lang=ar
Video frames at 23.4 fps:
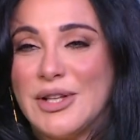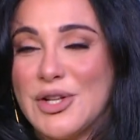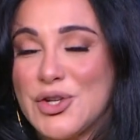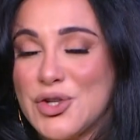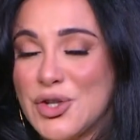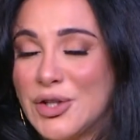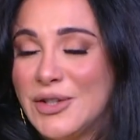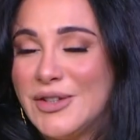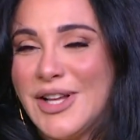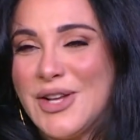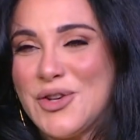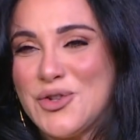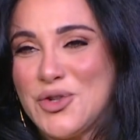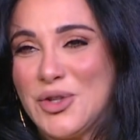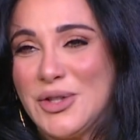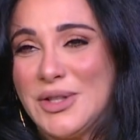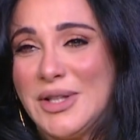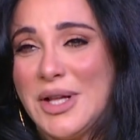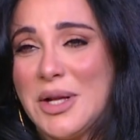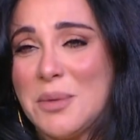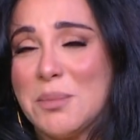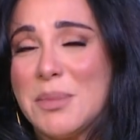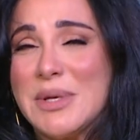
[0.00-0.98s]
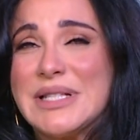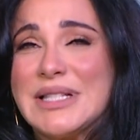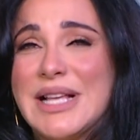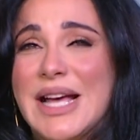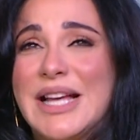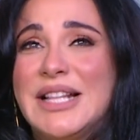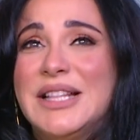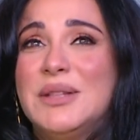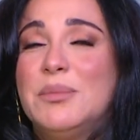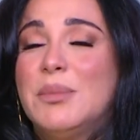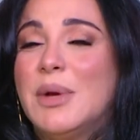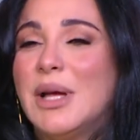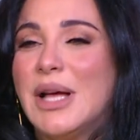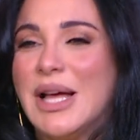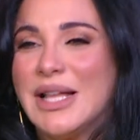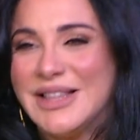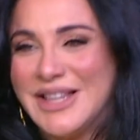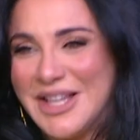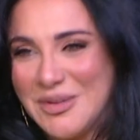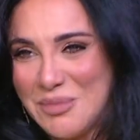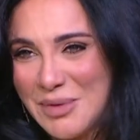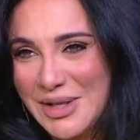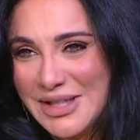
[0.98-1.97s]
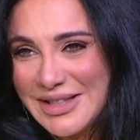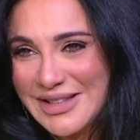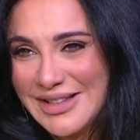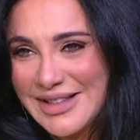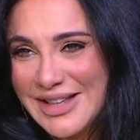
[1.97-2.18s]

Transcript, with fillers: جدا جدا بس قد ما قدمت